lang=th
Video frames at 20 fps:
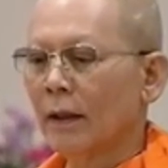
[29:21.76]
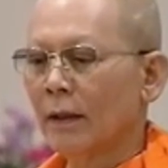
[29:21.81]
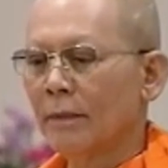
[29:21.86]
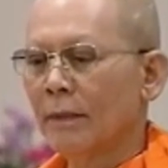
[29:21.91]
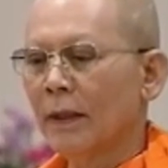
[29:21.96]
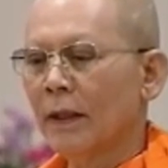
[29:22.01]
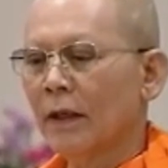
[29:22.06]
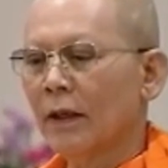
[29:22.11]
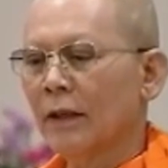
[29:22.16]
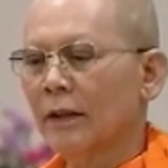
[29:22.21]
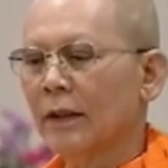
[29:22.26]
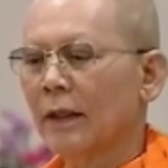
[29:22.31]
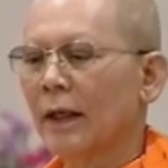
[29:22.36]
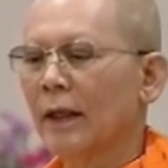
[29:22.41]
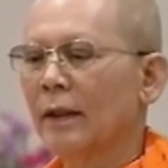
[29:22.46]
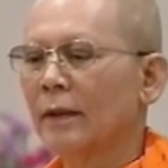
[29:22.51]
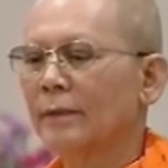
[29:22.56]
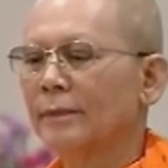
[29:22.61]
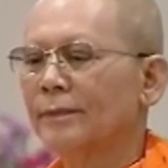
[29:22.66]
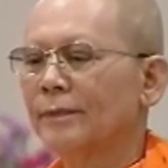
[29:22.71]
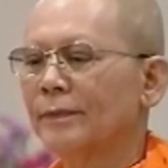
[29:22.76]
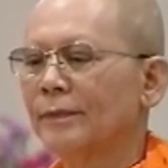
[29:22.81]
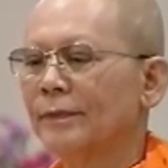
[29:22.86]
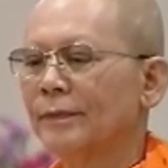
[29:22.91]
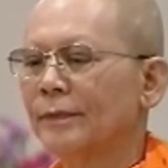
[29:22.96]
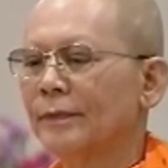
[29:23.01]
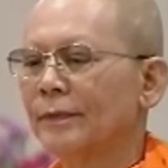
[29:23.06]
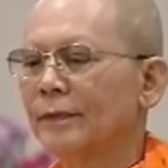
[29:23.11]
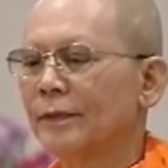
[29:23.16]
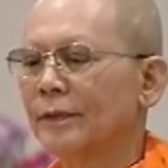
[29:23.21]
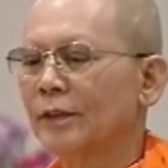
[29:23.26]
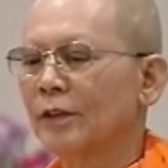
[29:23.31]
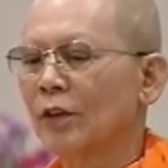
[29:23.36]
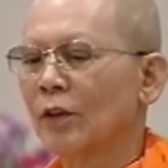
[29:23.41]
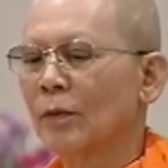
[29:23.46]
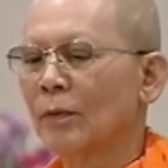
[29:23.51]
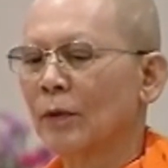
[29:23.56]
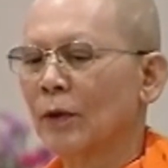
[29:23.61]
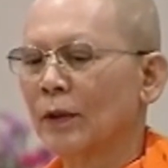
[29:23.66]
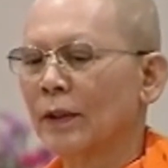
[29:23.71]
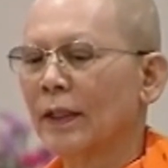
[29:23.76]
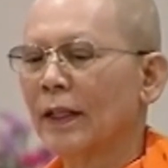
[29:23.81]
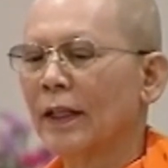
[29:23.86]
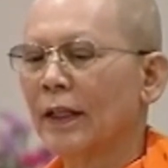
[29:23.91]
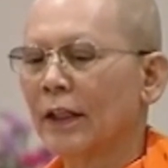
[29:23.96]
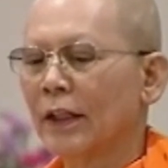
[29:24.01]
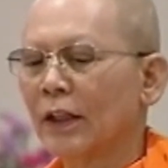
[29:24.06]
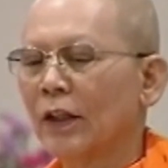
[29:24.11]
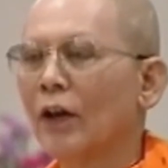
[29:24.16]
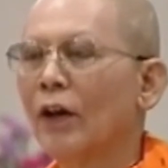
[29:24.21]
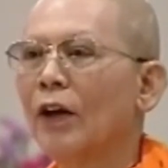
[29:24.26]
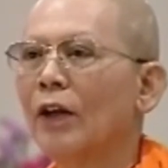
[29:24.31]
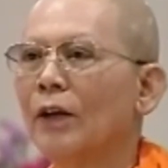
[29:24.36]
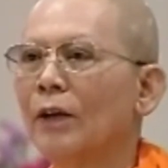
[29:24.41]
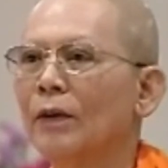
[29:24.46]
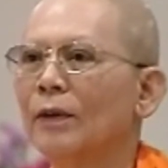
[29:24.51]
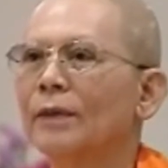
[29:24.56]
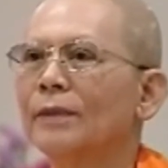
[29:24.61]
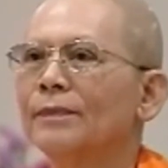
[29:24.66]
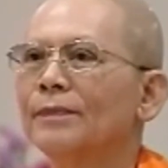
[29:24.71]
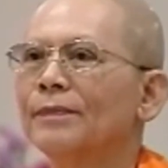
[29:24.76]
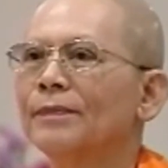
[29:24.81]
หรือไม่ก็จะส่งผลได้น้อยลง